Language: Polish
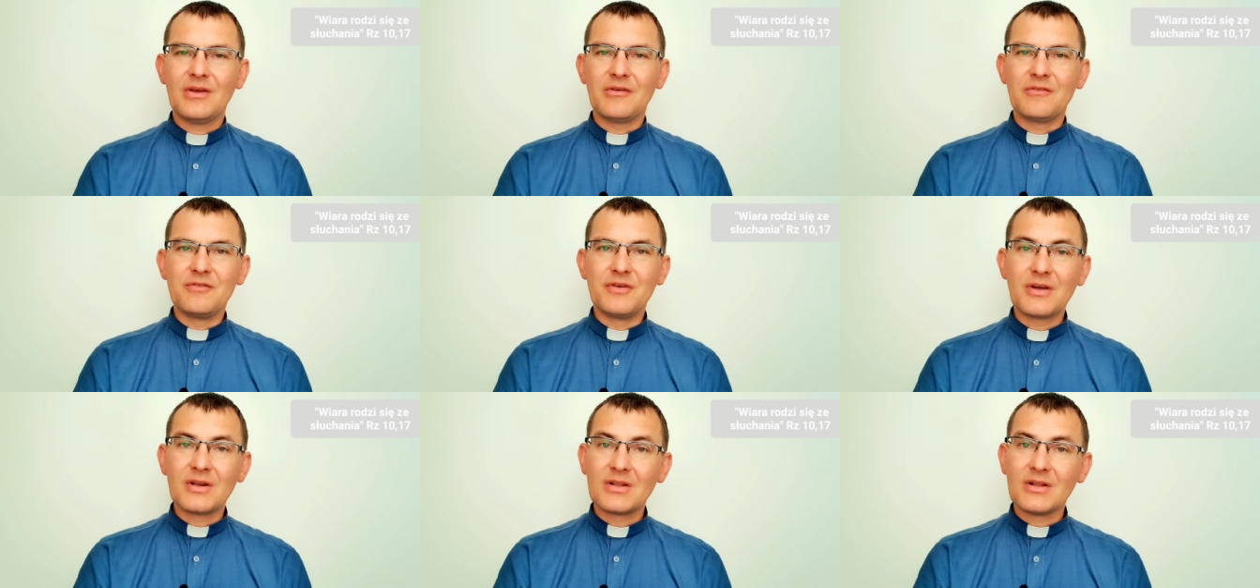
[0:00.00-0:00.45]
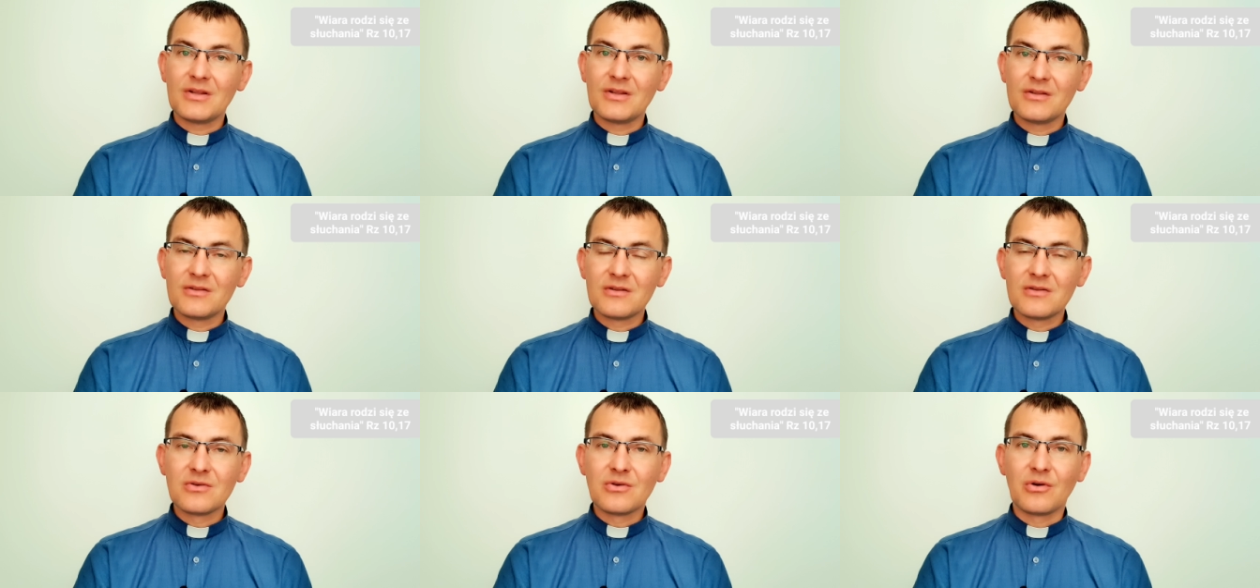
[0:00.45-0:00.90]
Wierna nie
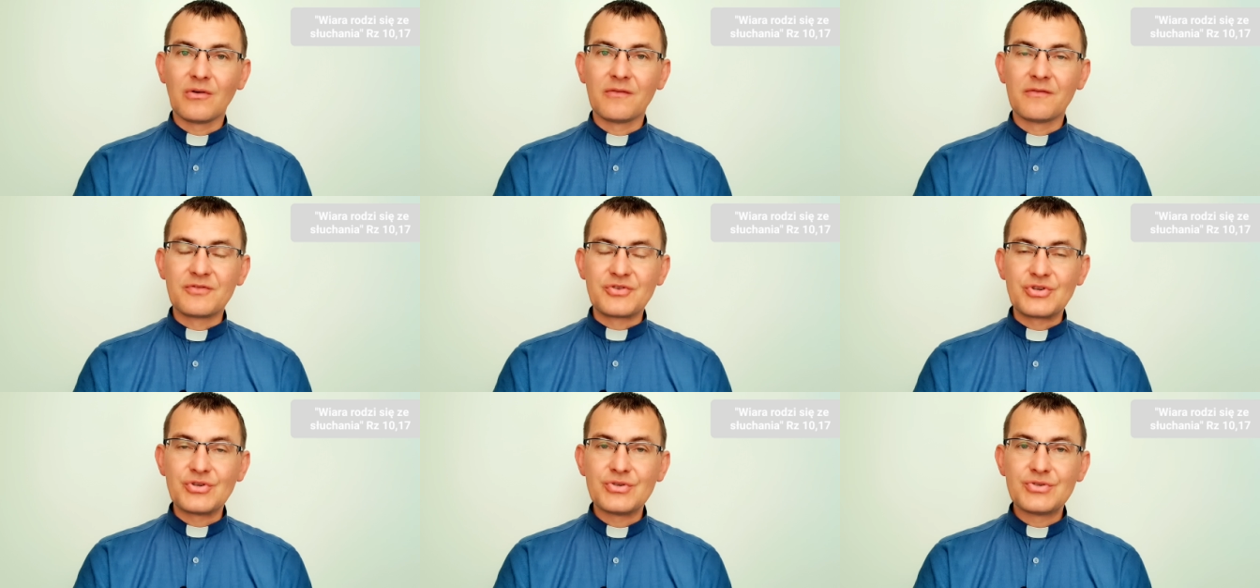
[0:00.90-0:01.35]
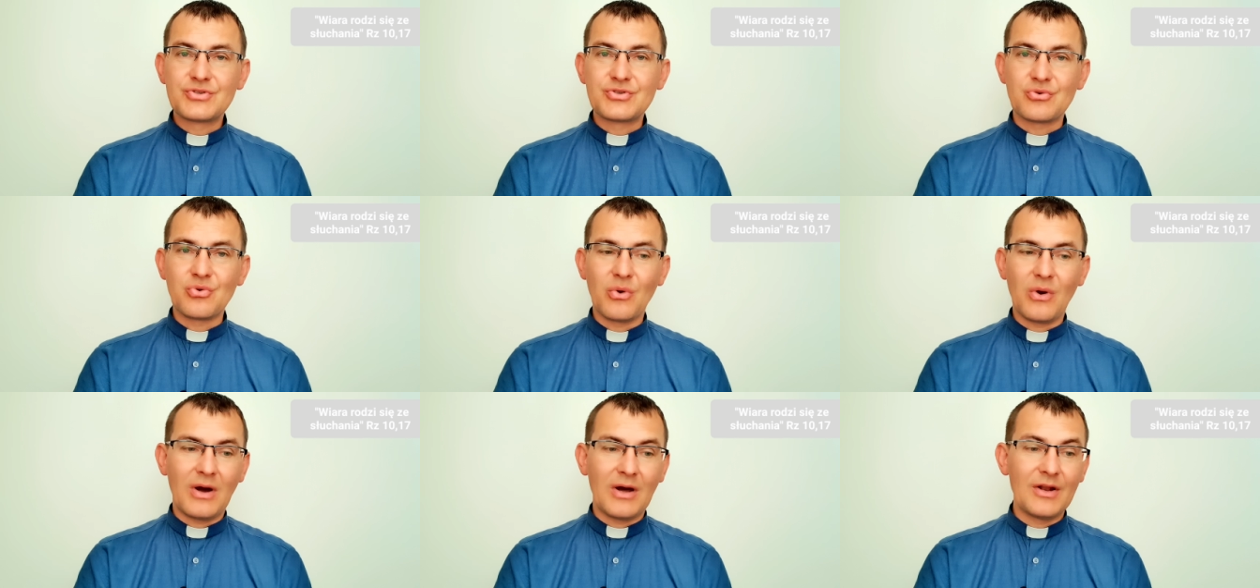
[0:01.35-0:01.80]
tylko w
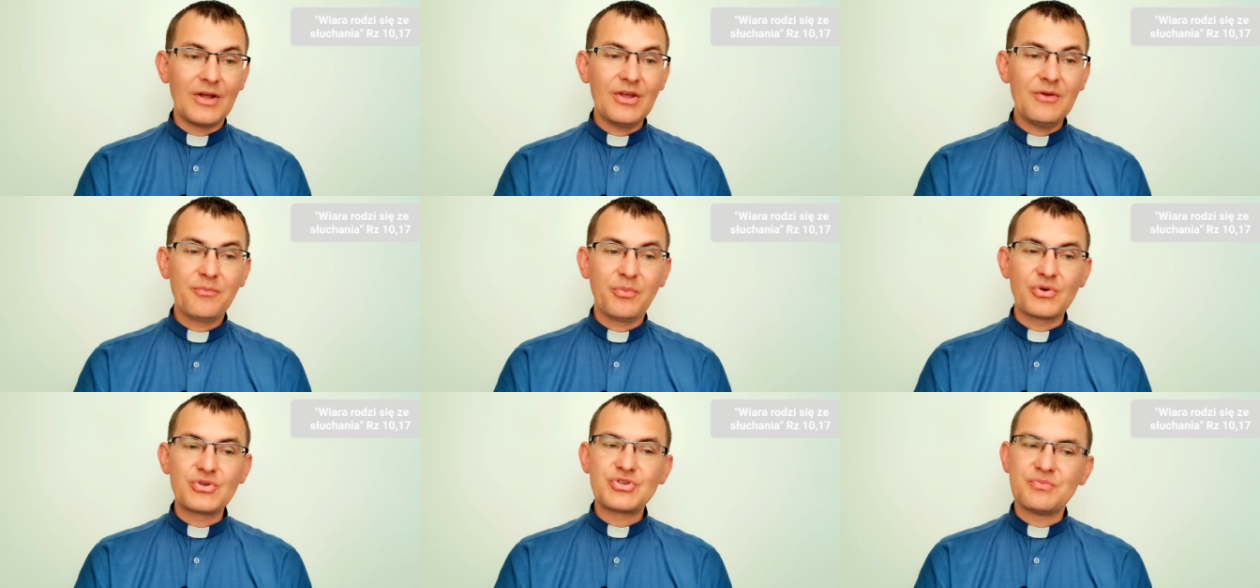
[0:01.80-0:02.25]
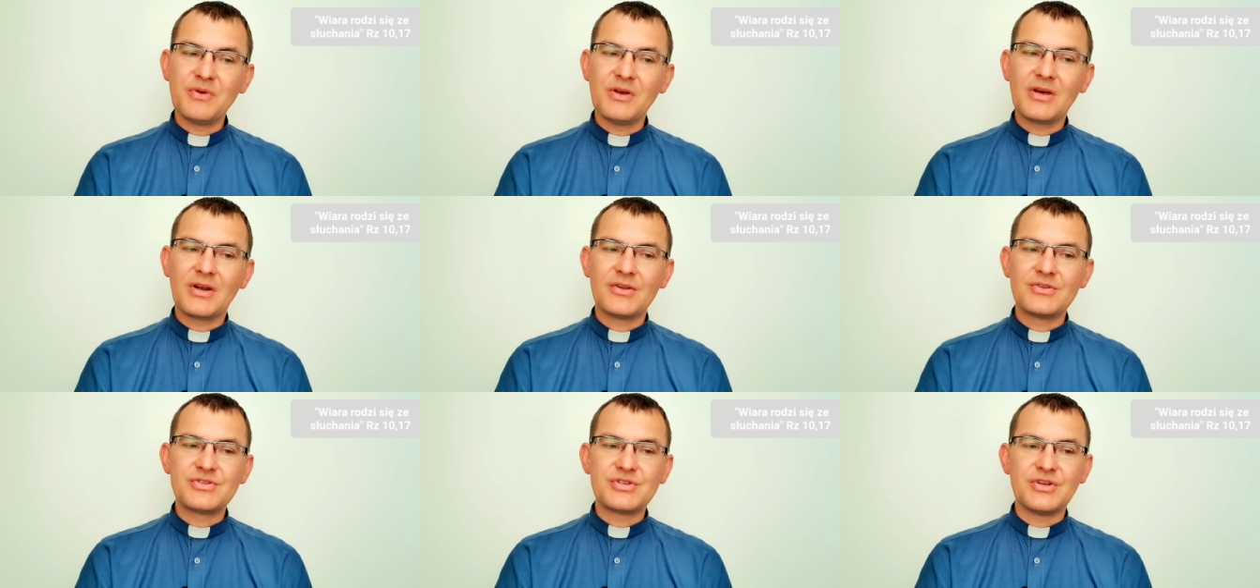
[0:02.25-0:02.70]
życiu, ale i po
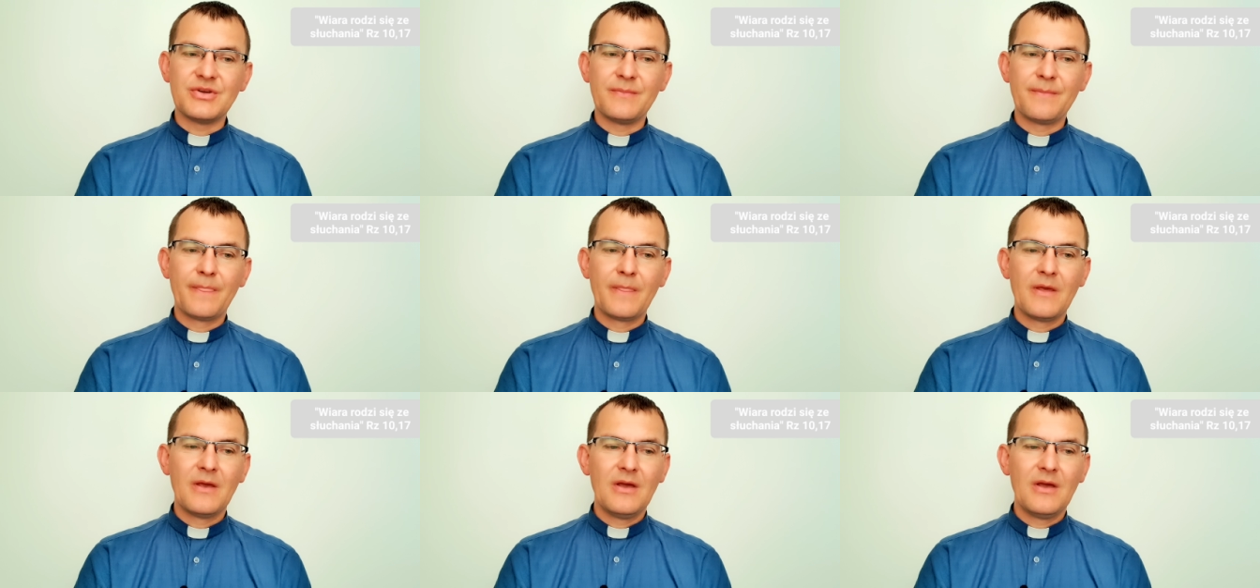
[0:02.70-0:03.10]
śmierci,